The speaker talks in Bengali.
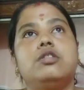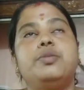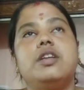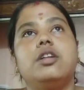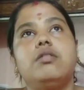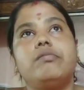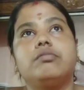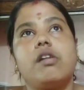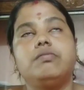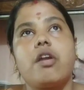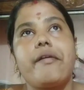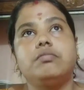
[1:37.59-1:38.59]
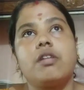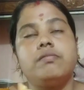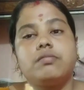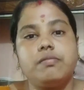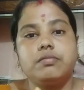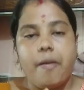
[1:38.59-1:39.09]
একটার দিকে এইরকম
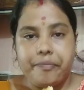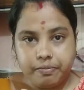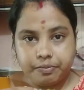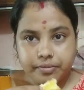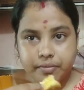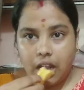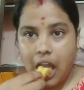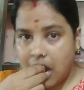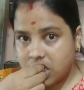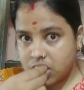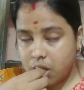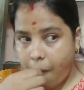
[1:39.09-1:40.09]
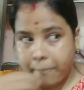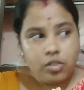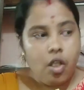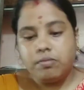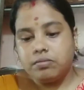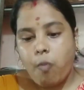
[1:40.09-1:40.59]
বিউটিশিয়ানে যে ক্লাসে ভর্তি হয়েছি
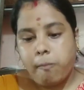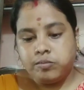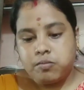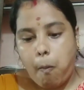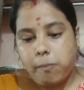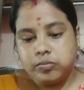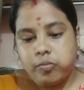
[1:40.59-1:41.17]
ক্লাস করতে যাবো